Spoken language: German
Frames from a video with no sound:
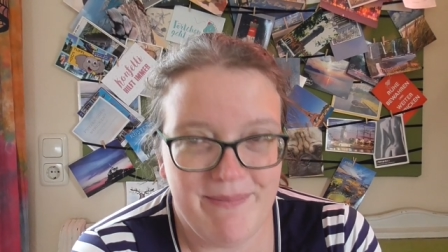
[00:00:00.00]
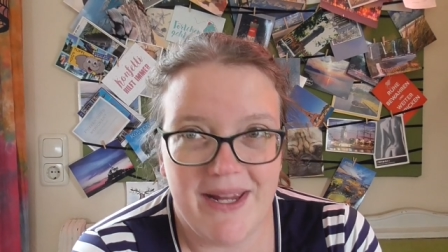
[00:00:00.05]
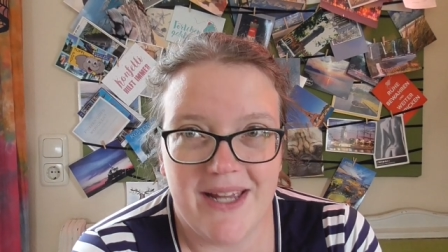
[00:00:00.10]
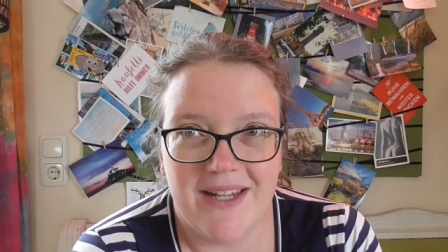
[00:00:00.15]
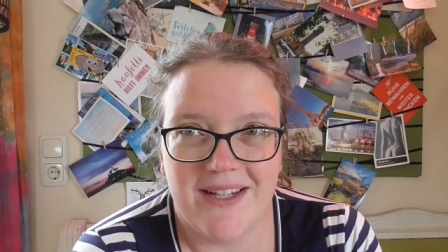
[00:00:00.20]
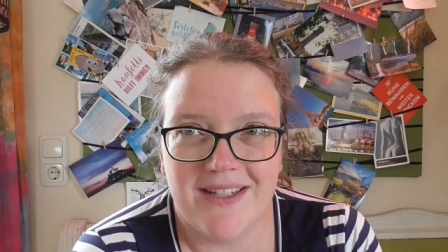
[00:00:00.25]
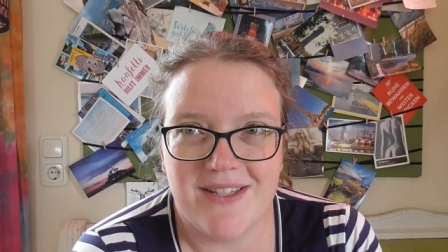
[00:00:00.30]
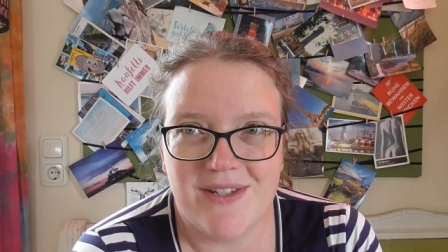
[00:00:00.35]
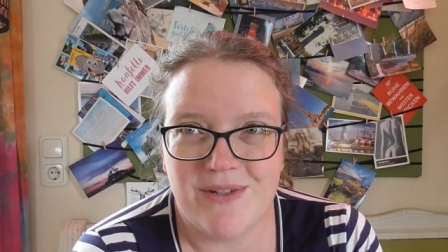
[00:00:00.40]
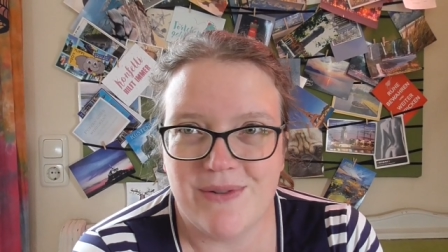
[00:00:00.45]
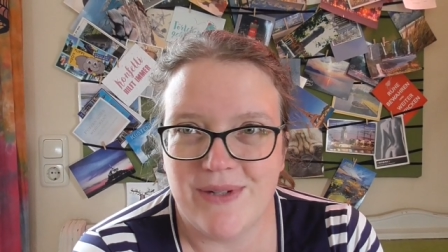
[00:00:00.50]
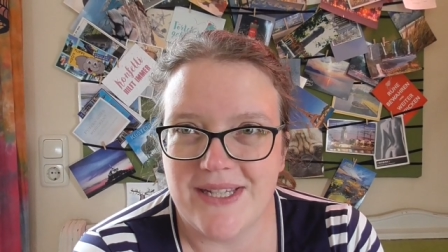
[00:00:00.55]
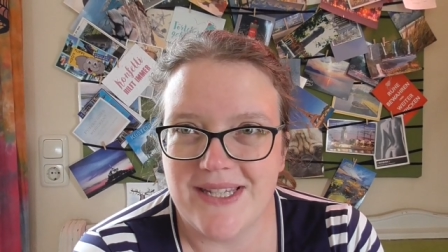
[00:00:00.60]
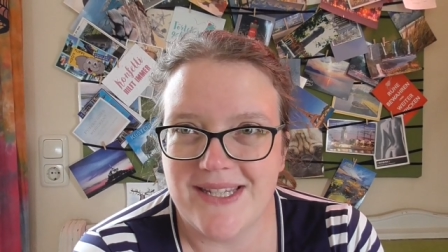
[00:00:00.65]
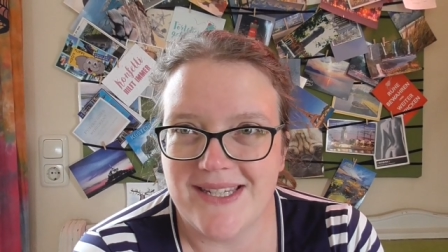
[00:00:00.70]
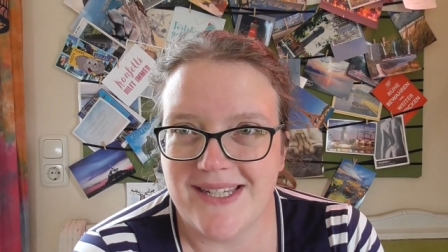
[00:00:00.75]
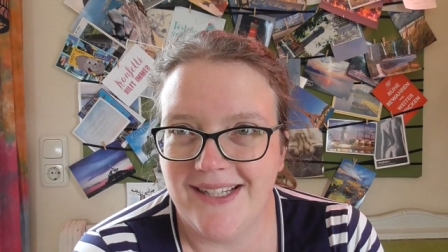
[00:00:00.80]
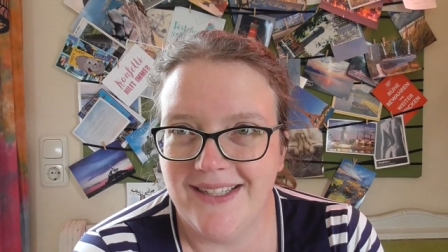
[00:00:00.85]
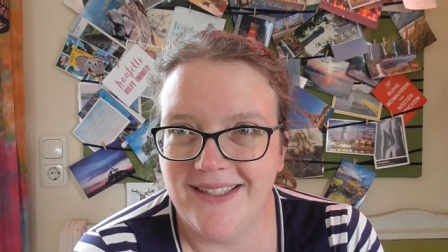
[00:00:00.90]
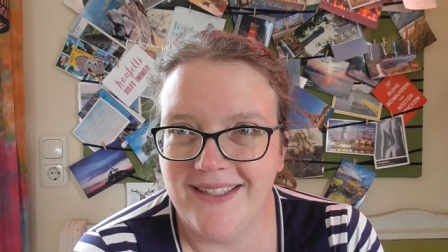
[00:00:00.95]
mehr dazu
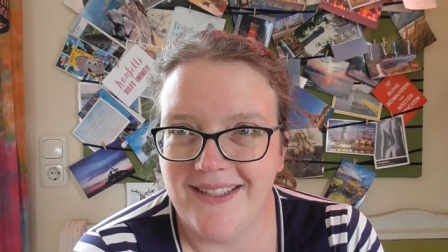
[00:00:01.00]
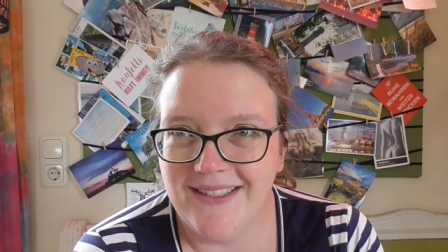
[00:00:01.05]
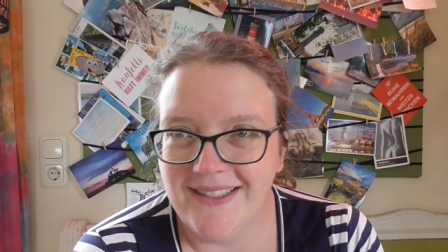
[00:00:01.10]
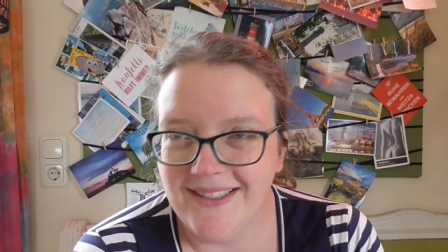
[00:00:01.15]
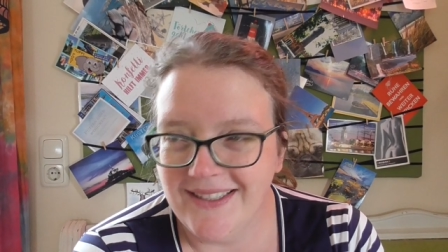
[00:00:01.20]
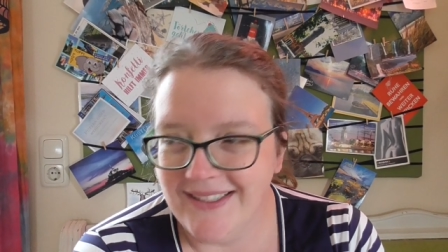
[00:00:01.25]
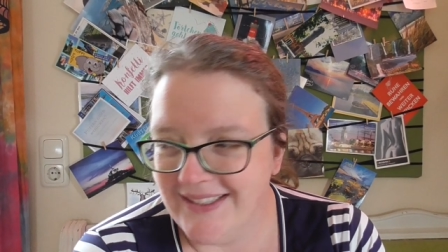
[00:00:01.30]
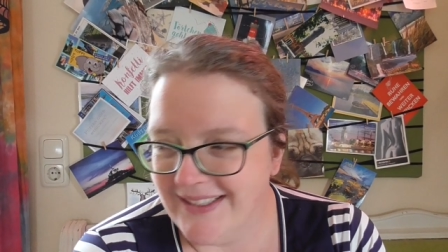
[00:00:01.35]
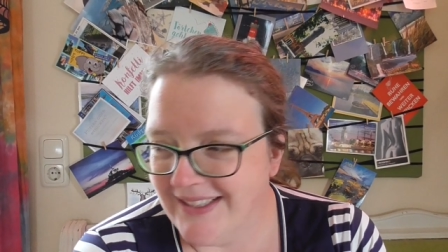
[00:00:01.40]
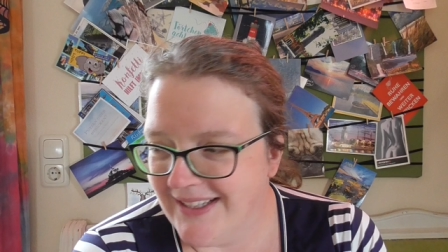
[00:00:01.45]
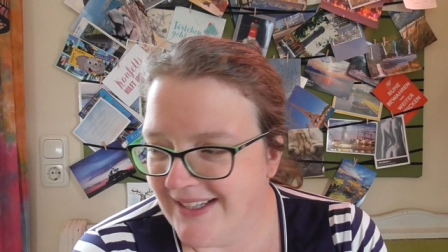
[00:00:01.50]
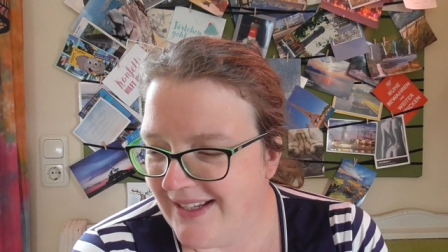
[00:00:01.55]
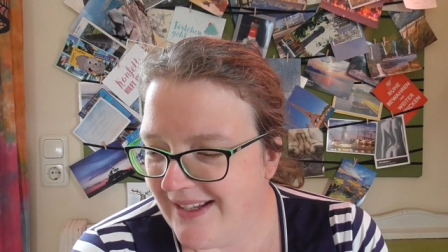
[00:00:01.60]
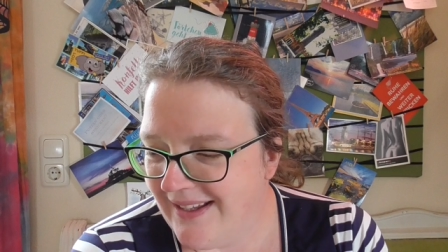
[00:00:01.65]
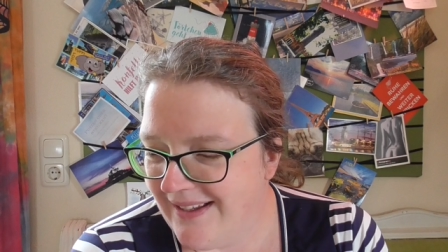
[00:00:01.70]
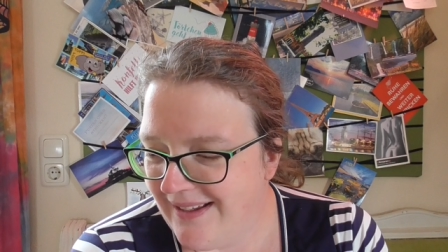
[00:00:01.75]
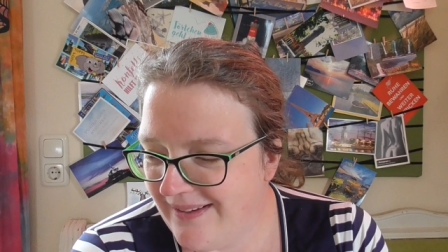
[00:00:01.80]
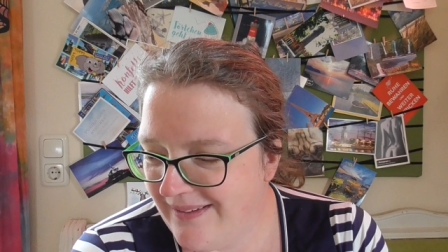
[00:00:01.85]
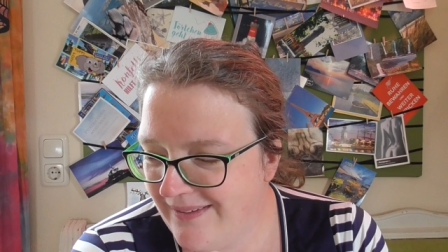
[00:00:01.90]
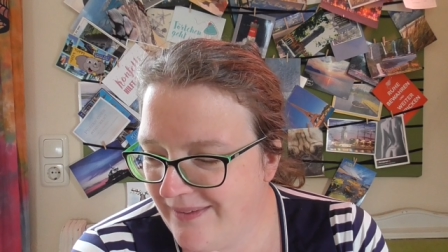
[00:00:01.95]
erzählen.
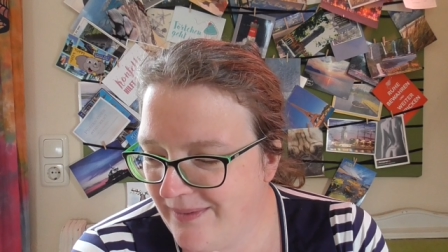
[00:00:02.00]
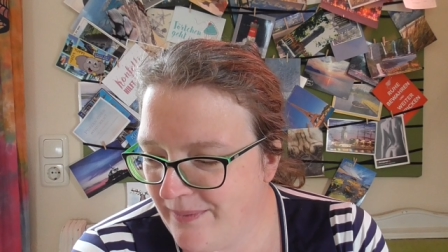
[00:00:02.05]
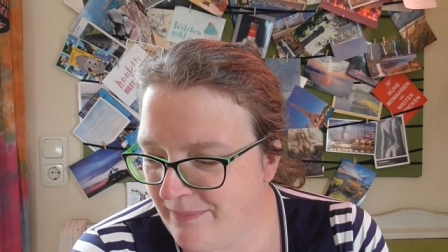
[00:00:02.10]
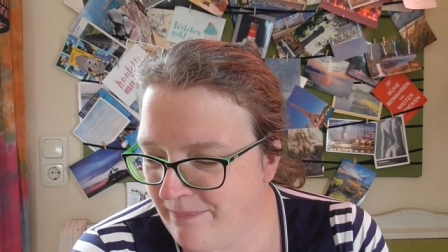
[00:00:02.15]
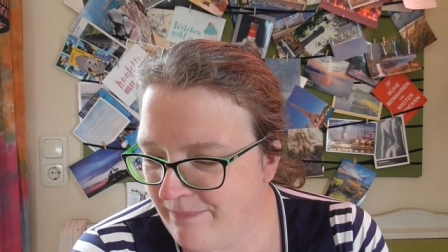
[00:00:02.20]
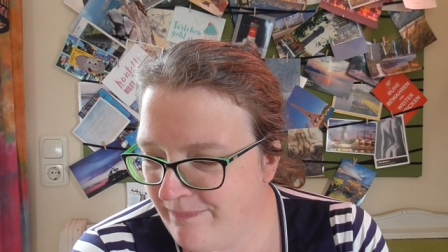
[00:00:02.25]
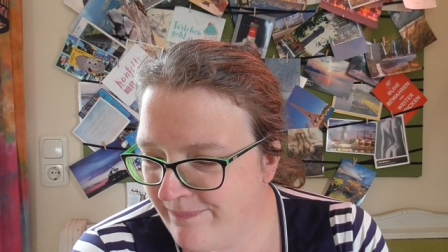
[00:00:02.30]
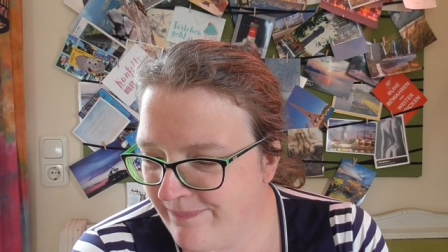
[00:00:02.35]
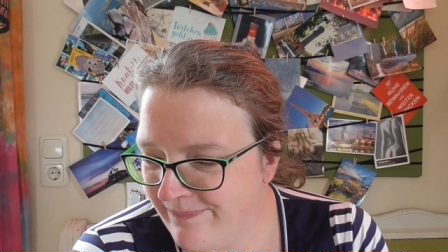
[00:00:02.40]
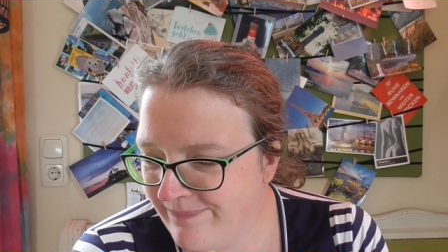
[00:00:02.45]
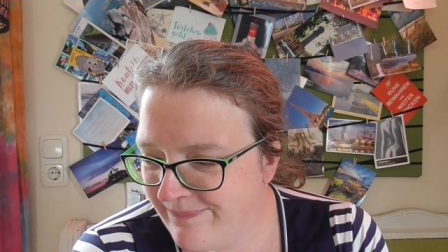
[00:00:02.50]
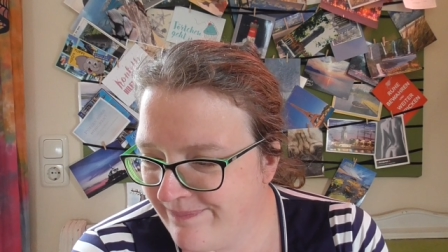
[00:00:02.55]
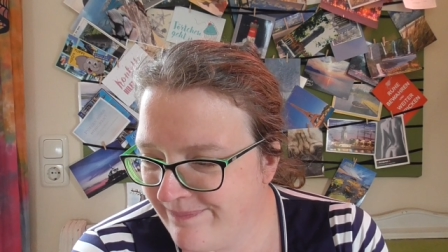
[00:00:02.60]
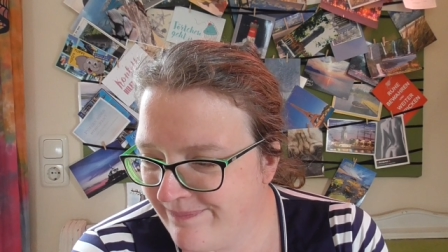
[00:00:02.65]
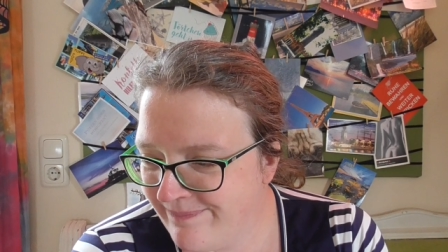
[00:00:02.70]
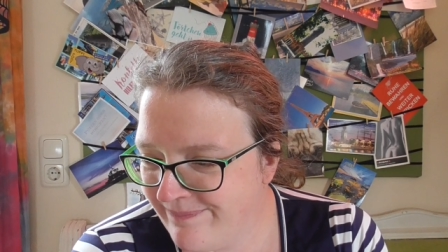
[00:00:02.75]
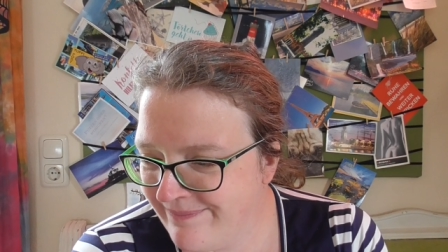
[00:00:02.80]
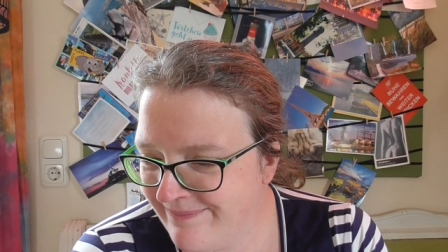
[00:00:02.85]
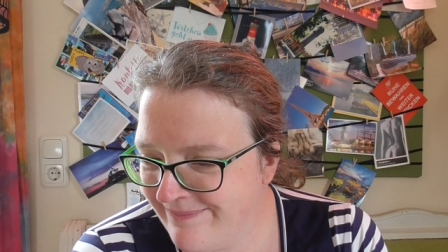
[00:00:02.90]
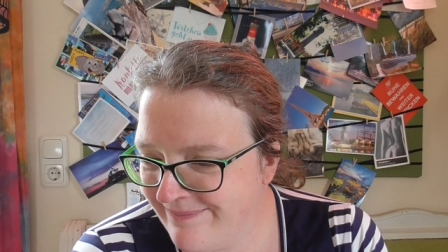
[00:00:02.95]
Ähm,